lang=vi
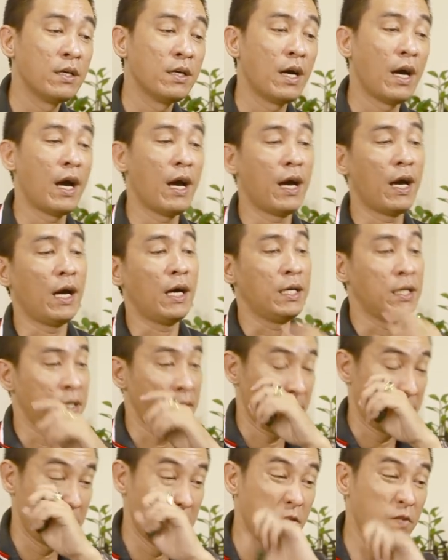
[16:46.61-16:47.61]
à,
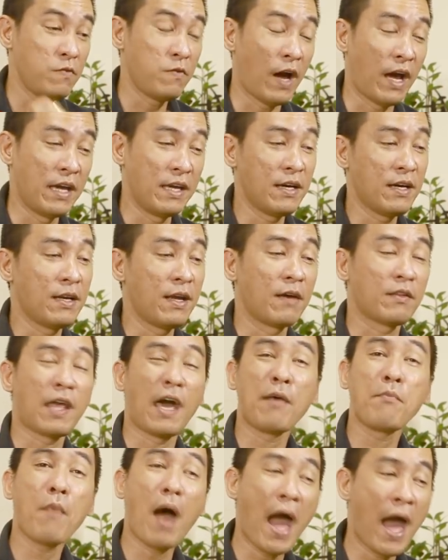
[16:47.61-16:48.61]
như vậy là
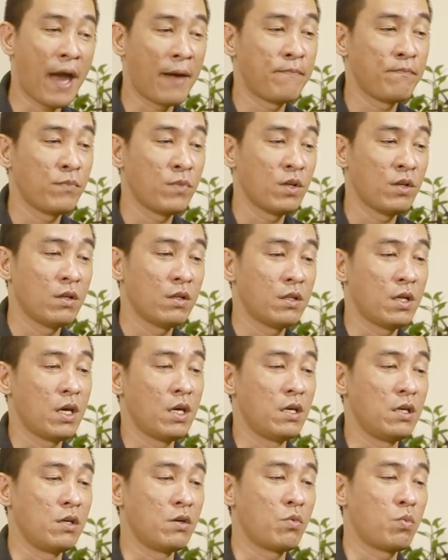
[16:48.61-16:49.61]
tháng 3
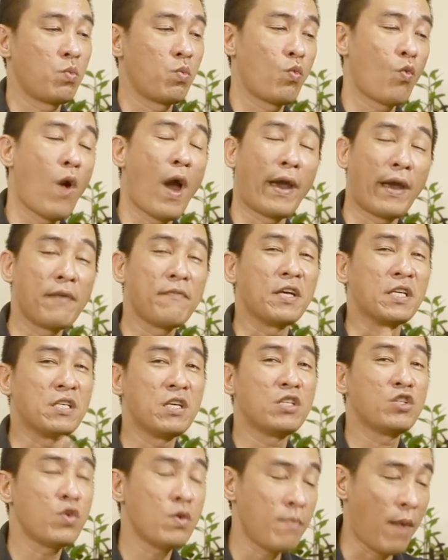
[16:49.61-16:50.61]
thì ngoài cái việc
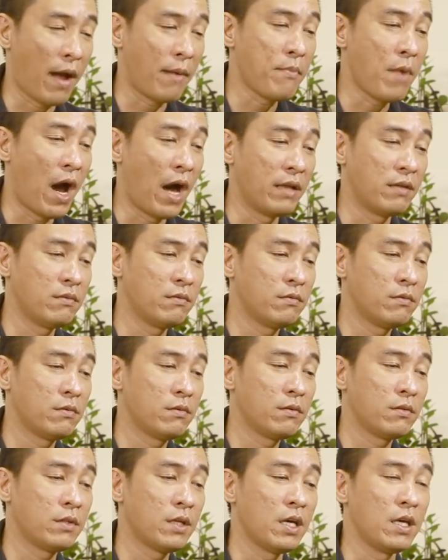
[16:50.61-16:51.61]
sinh xuất bản mệnh
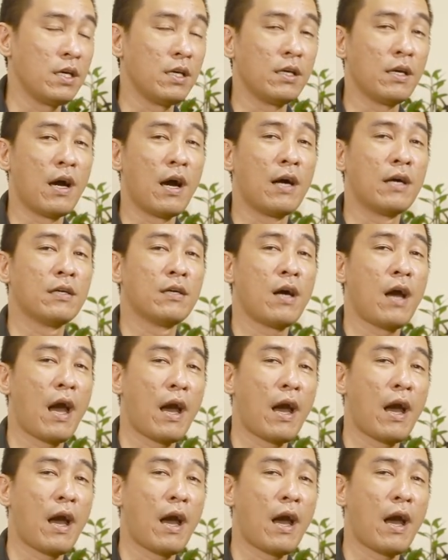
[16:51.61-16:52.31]
thì à,